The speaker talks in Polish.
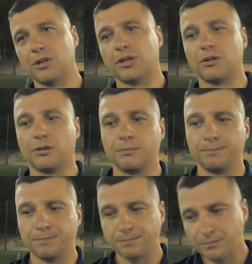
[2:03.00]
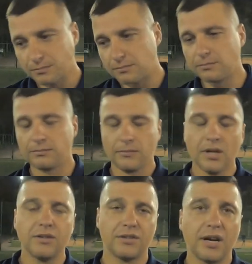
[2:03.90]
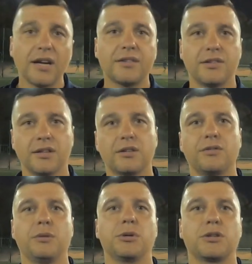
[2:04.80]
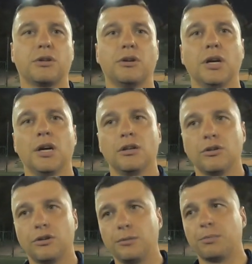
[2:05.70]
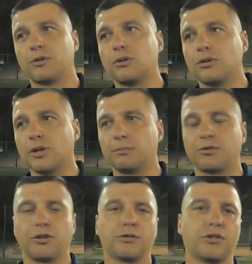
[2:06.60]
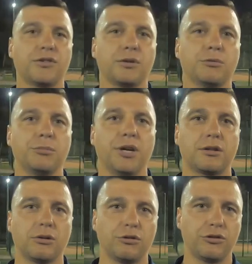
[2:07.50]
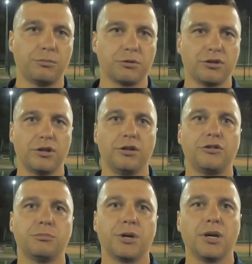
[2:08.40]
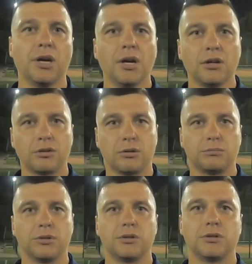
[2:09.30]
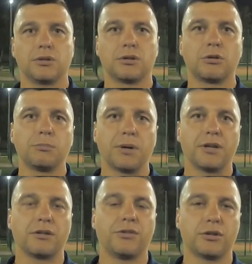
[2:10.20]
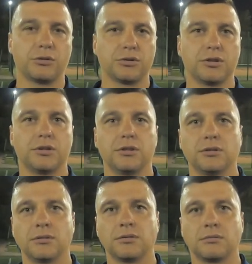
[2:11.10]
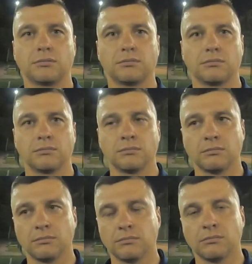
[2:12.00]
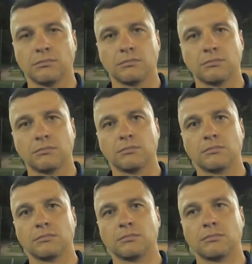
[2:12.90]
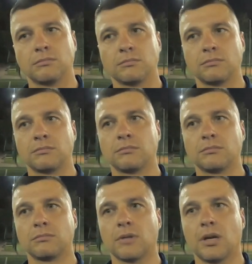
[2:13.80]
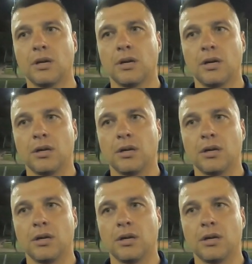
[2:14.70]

taką selekcję, nazwijmy to, no i pod kątem przede wszystkim umiejętności podzieliliśmy tą e, grupę na dwie drużyny. Czy tymi chłopakami tylko ty się opiekujesz, czy masz kogoś do pomocy? E,